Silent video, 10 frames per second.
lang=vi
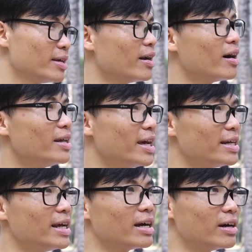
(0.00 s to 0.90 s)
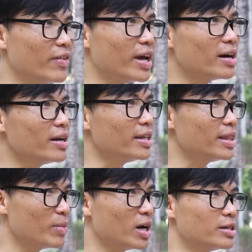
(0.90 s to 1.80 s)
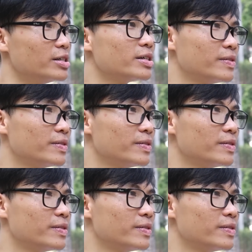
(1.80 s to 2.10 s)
do đó thì anh nghĩ là người Việt có thể tiếp cận được